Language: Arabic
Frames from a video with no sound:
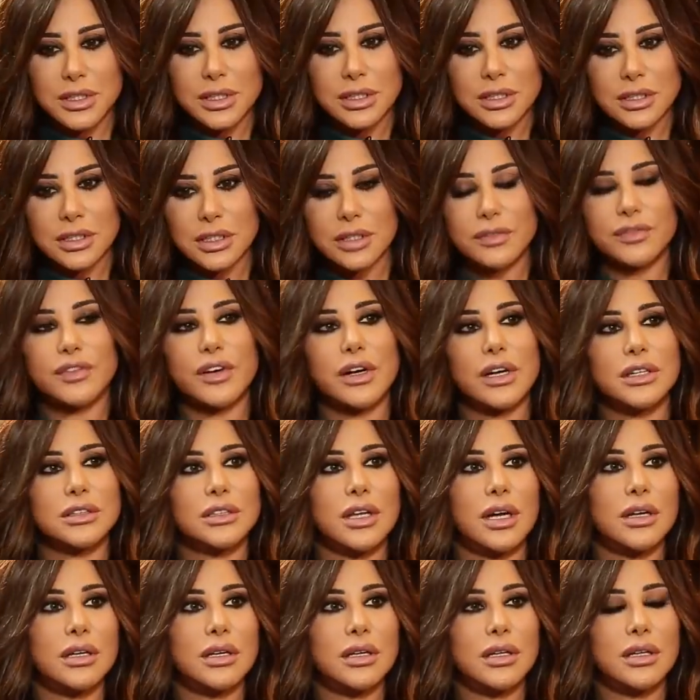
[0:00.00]
من
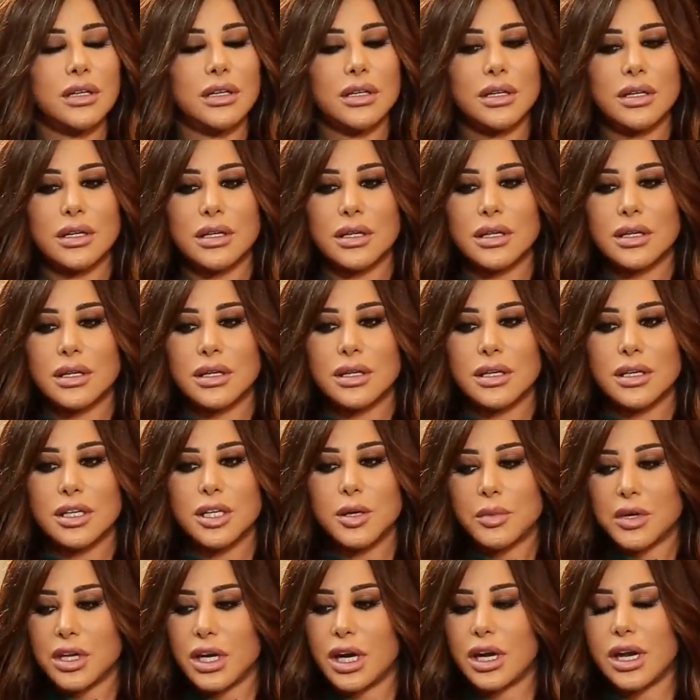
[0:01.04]
انتفاضة
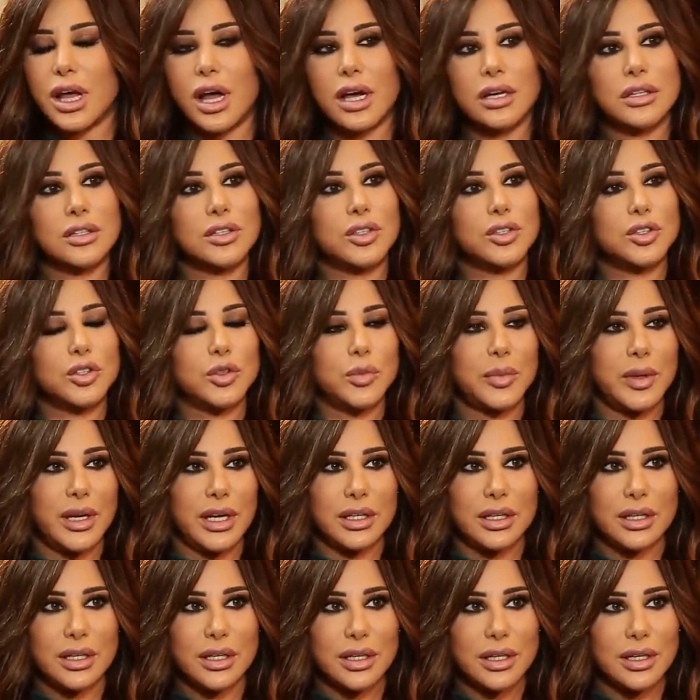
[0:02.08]
يمكن الأرض
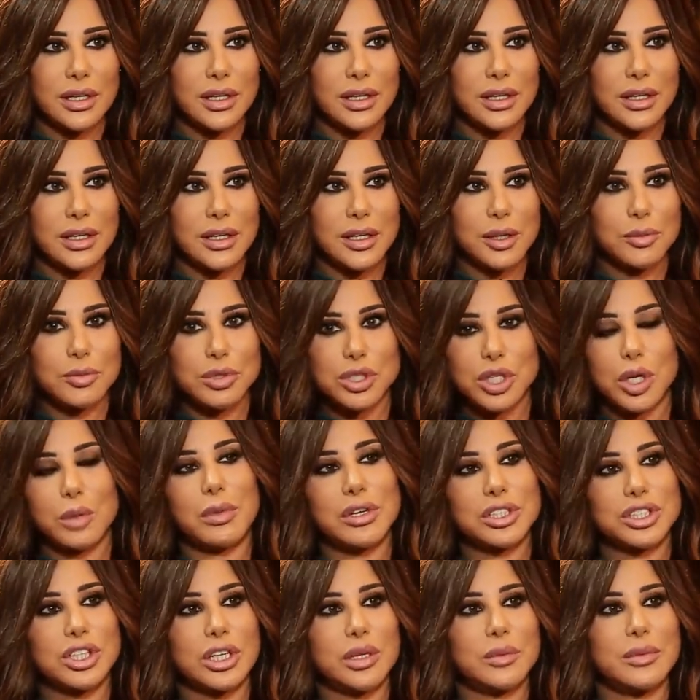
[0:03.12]
غضبانة مش
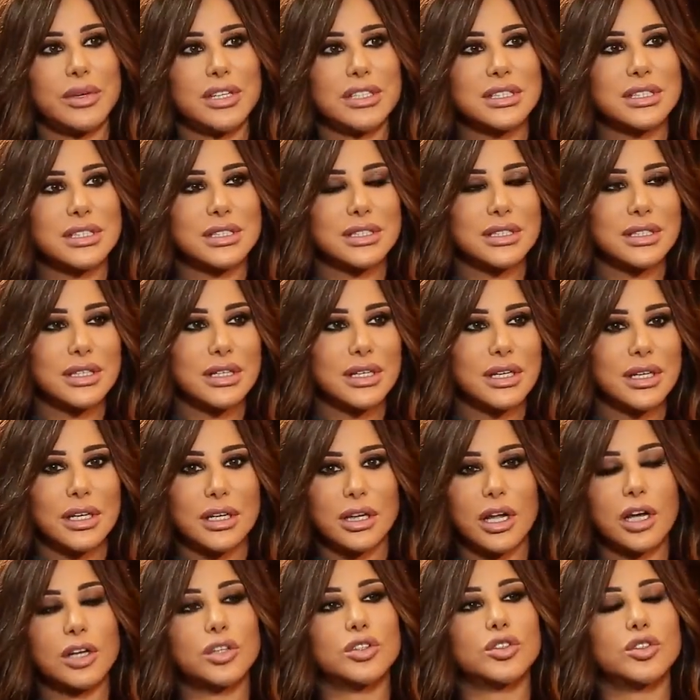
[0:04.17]
البشر بس
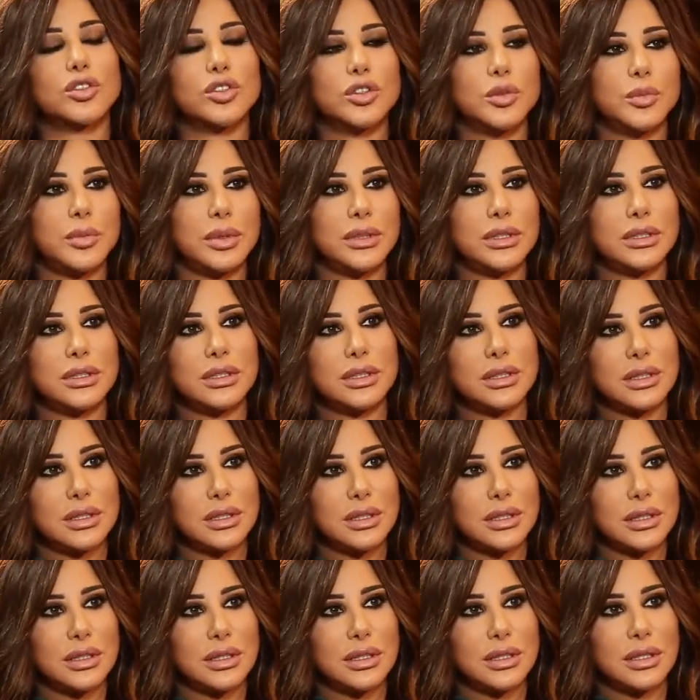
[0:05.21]
الأرض غضبت
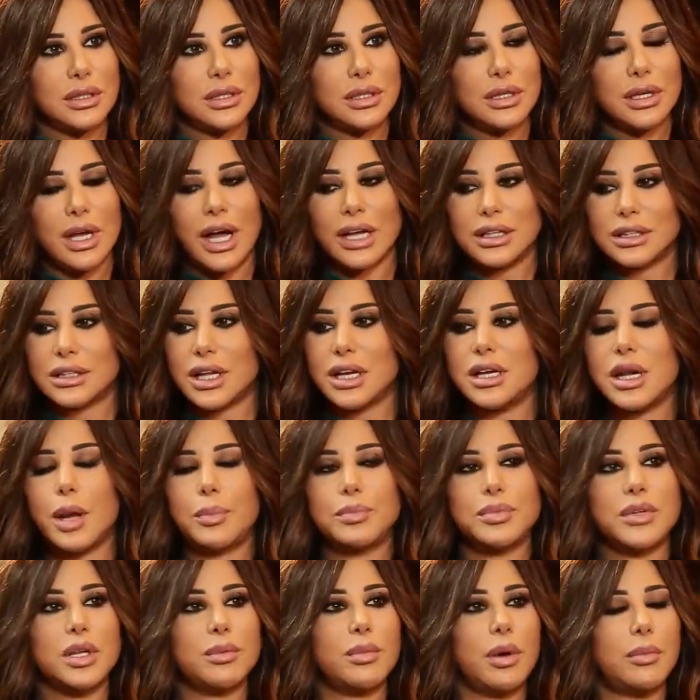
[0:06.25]
حتى
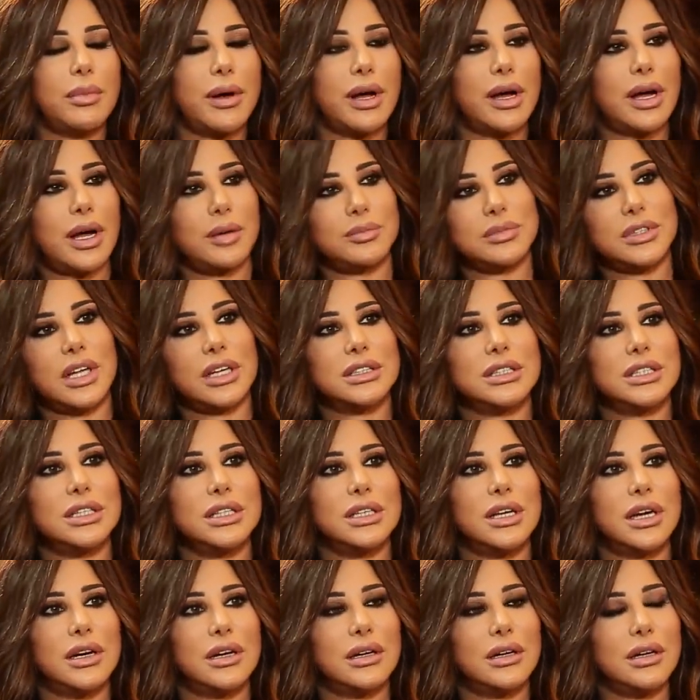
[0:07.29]
النبتة ما بقى عم
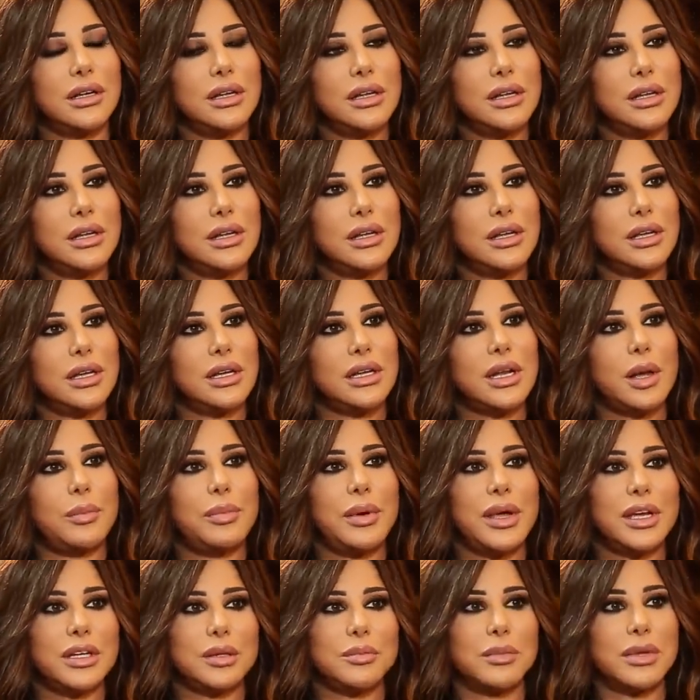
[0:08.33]
تعطينا
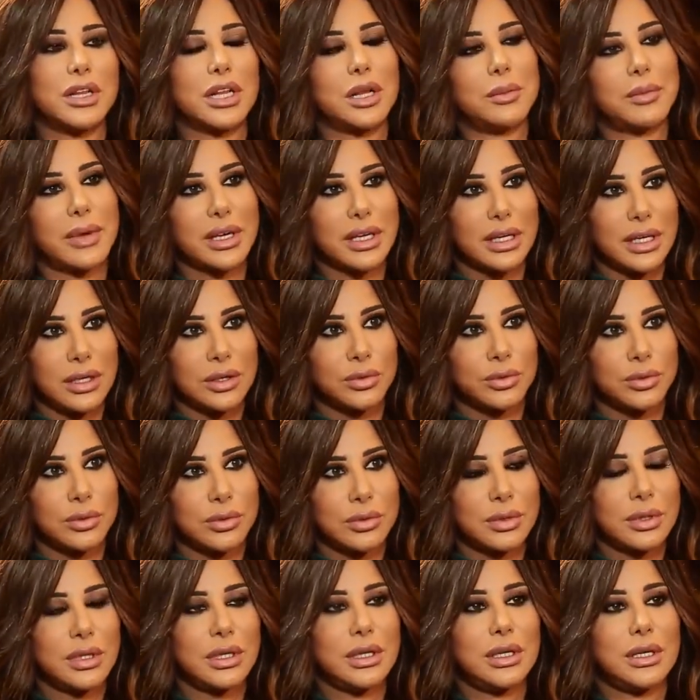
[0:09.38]
نبات مثل ما
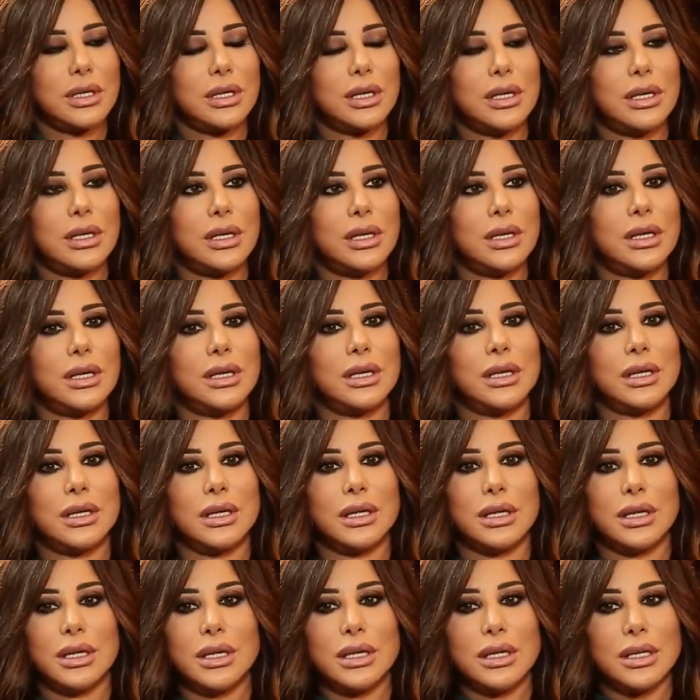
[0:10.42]
كانوا
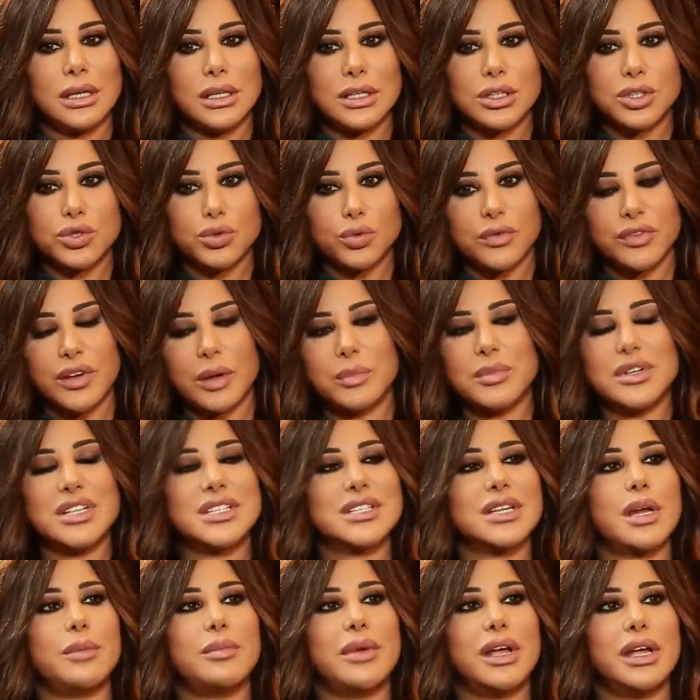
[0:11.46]
آه، آه، نشوفها
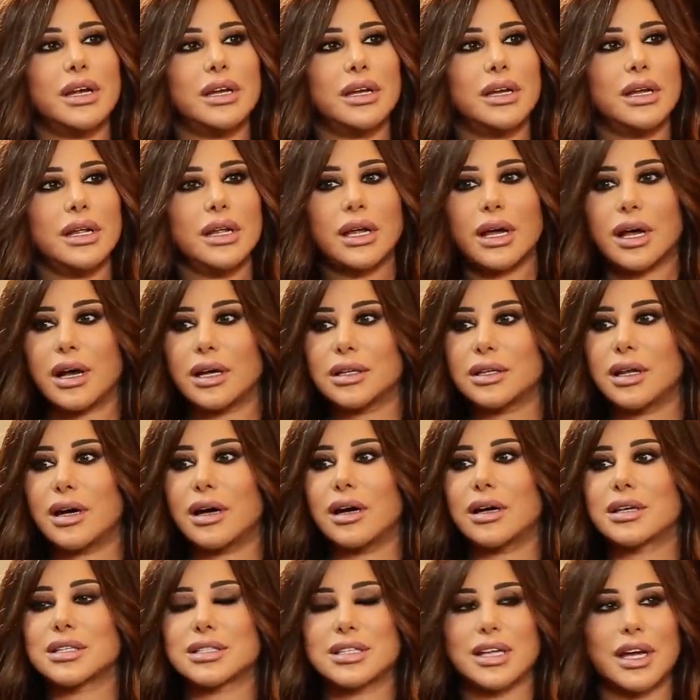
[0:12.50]
من زمان
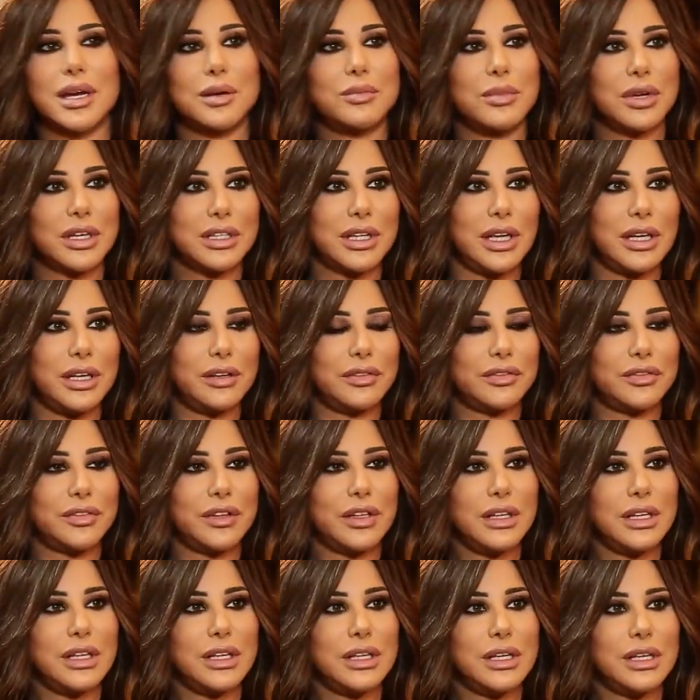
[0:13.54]
خضار صار مختلف
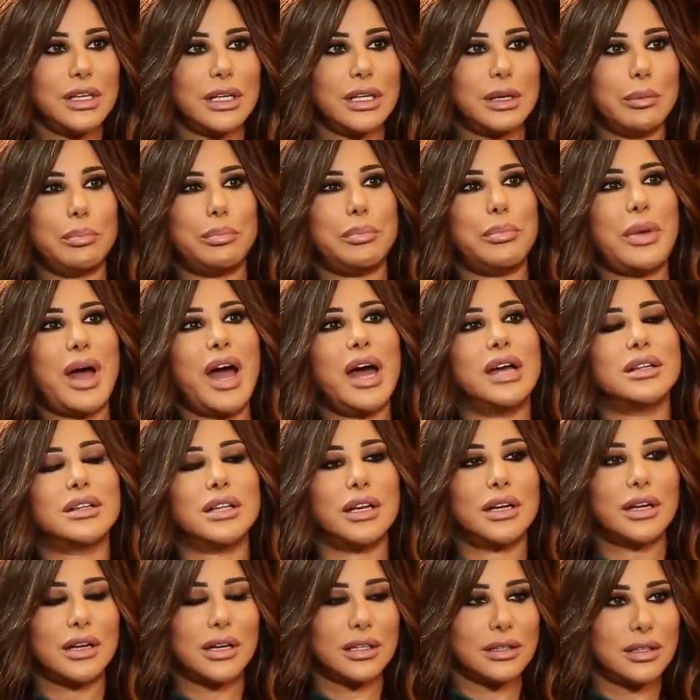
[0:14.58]

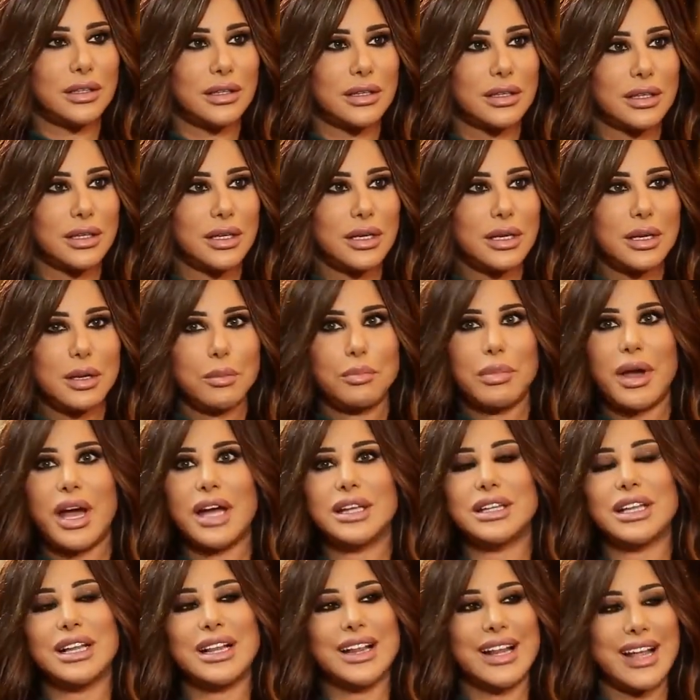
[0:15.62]
بهت الخضار
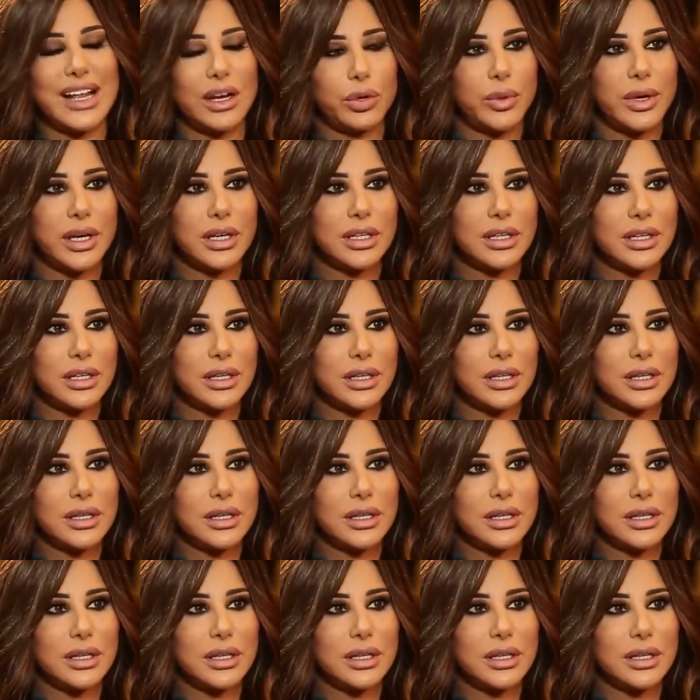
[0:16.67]
بهتت الألوان